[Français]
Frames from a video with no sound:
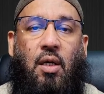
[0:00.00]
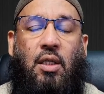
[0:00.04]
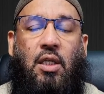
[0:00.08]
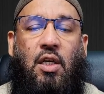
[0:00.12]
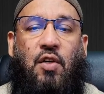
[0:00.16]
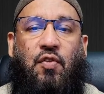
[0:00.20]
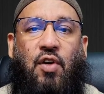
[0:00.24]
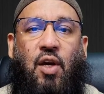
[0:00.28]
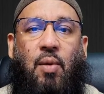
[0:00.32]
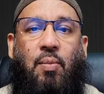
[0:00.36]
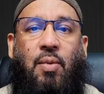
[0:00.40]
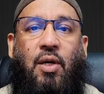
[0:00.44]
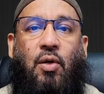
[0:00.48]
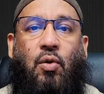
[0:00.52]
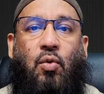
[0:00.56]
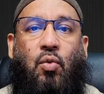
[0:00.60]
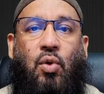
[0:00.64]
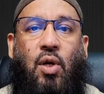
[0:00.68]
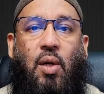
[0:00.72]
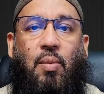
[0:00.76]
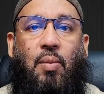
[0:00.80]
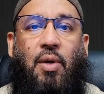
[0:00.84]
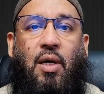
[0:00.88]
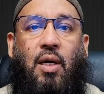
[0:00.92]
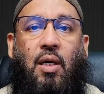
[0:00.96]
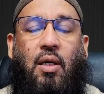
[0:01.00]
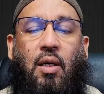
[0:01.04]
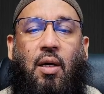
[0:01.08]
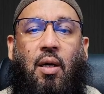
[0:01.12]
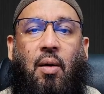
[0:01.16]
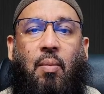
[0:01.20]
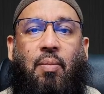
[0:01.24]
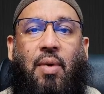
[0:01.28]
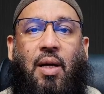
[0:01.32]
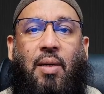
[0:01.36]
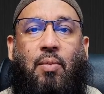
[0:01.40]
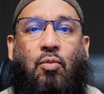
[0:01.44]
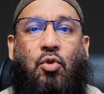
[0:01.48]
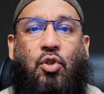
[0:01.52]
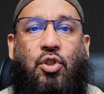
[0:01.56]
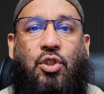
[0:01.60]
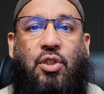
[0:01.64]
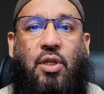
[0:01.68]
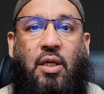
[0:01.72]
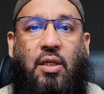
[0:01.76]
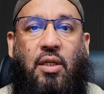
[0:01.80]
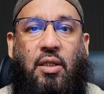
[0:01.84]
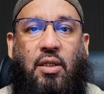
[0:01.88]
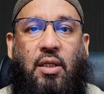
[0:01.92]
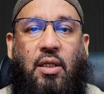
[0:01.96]
qui fait ban ulama, ban
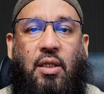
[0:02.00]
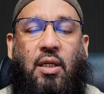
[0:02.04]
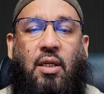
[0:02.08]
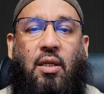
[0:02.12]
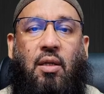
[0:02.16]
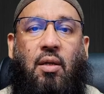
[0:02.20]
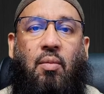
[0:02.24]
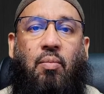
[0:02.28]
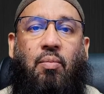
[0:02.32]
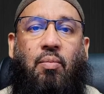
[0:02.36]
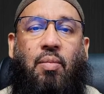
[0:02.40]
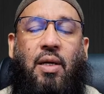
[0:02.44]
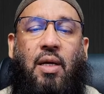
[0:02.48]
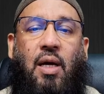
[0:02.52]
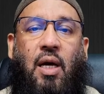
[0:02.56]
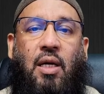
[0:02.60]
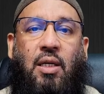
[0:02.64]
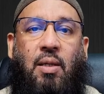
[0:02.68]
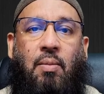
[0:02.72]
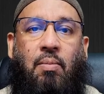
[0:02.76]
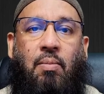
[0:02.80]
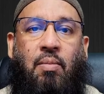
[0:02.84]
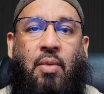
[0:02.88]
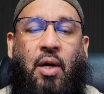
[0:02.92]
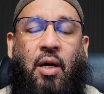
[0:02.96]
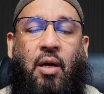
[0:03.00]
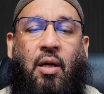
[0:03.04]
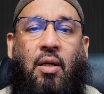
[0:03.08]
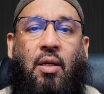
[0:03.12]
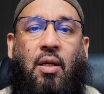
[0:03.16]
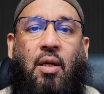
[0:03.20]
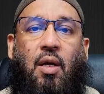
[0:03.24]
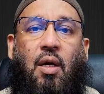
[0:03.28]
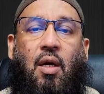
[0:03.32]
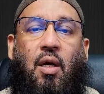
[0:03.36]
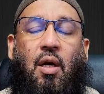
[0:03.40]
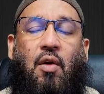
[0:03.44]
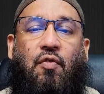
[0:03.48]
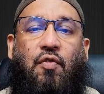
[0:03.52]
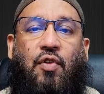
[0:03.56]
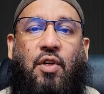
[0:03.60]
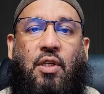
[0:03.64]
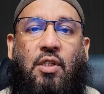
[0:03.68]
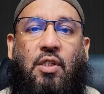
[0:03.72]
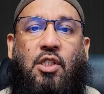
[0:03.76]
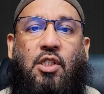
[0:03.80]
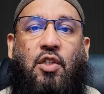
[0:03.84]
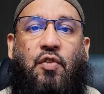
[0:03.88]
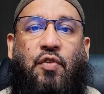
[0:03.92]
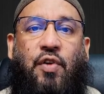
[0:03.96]
mujtahidin, ban aima
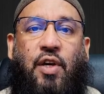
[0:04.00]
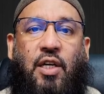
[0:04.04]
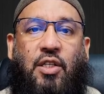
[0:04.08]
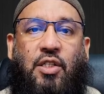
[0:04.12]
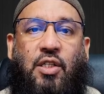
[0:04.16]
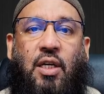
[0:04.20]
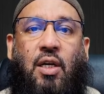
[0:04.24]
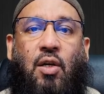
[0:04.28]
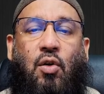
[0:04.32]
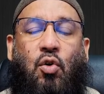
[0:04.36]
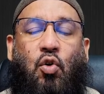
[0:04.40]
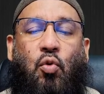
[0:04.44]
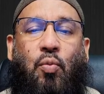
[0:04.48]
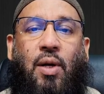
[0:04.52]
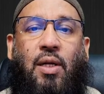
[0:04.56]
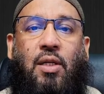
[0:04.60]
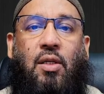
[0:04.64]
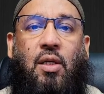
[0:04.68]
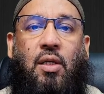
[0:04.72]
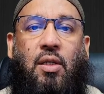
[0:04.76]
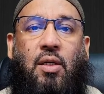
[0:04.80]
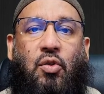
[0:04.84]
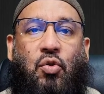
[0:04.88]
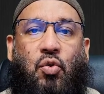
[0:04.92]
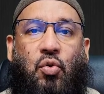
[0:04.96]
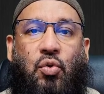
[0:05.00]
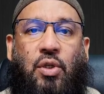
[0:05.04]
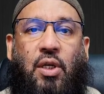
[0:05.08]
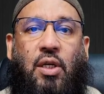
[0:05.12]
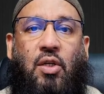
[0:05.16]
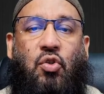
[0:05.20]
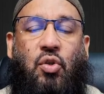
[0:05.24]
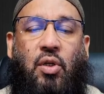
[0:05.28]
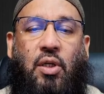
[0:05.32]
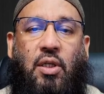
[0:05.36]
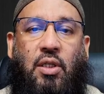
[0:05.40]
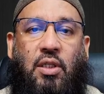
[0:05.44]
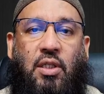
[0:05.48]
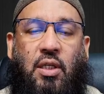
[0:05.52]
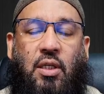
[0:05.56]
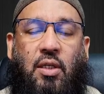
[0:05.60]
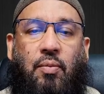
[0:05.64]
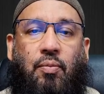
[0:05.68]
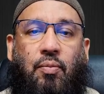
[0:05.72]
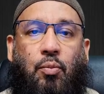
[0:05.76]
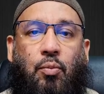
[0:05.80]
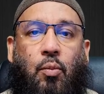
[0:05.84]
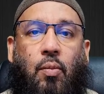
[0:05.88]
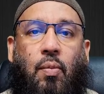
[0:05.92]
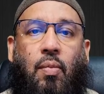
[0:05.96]
fin diverger le ban sujet juridique.